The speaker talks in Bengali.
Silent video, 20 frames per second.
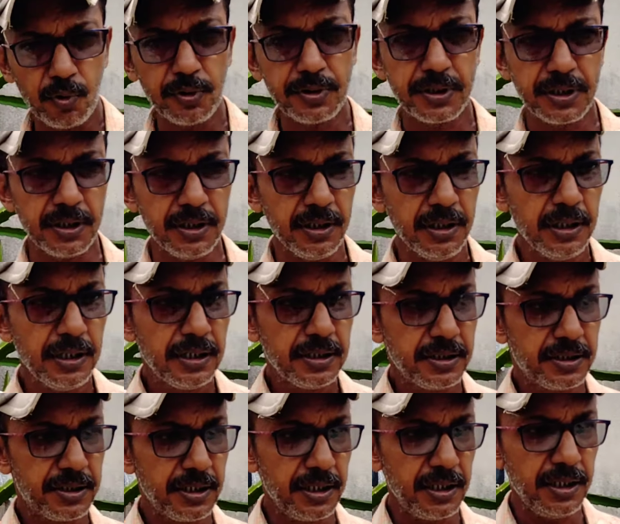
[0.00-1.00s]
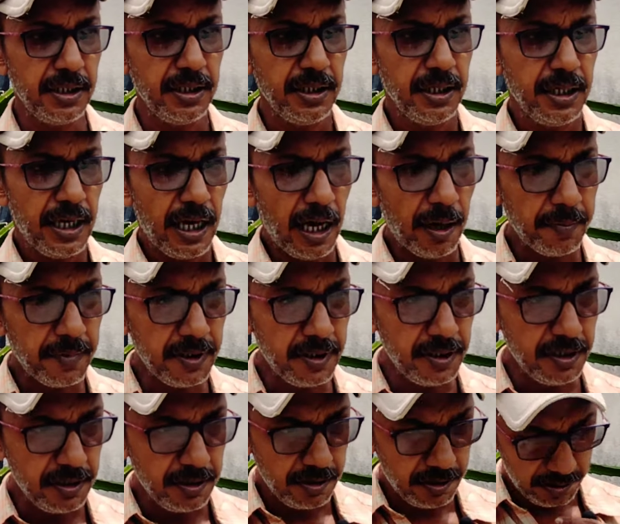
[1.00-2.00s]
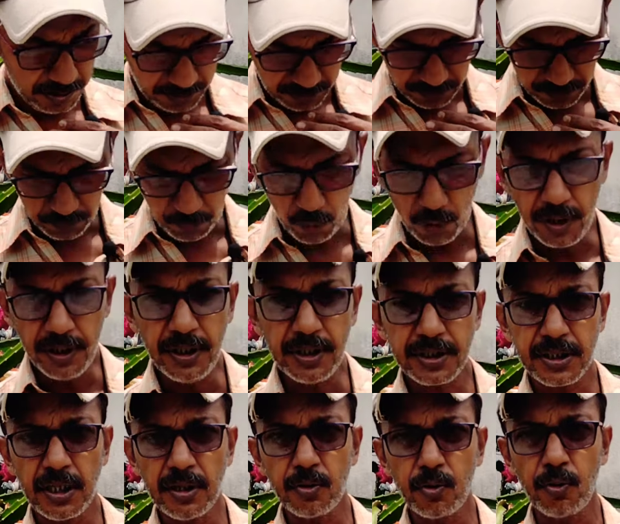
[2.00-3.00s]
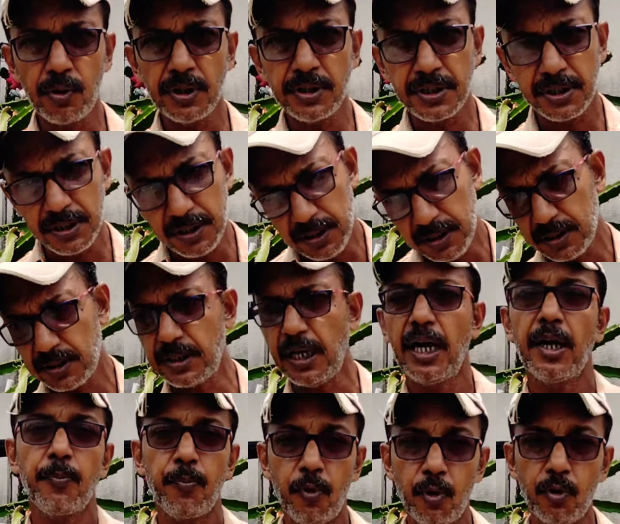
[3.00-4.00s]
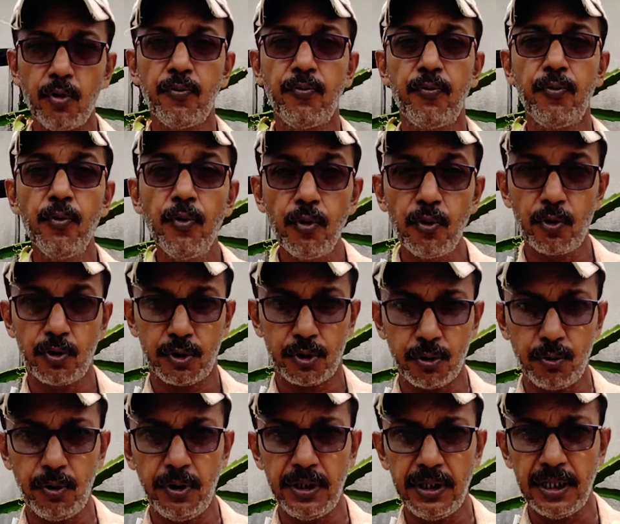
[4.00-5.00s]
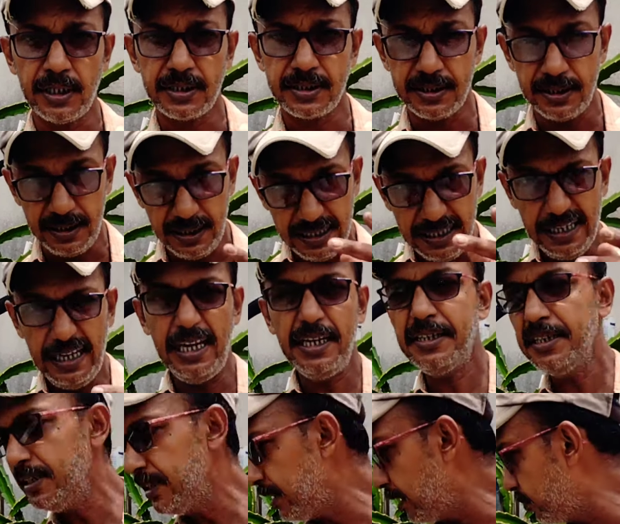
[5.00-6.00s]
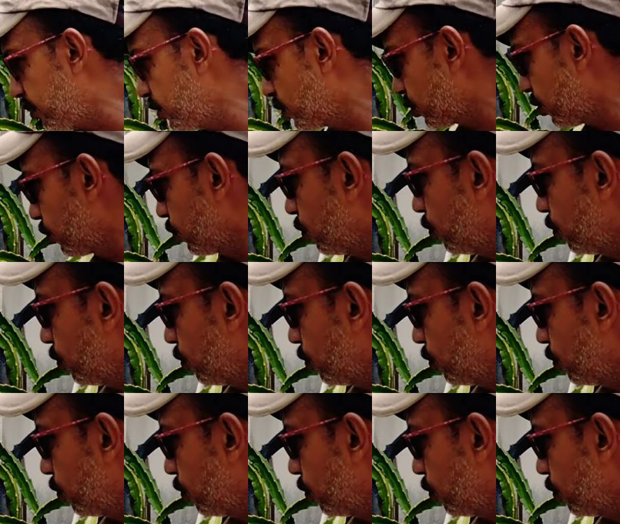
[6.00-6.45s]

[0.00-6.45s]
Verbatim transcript: বলছেন যে আমি পলিনেশান করেছি তারপরেও ফুল নষ্ট হয়ে যাচ্ছে এটি নিয়ে ভীষণ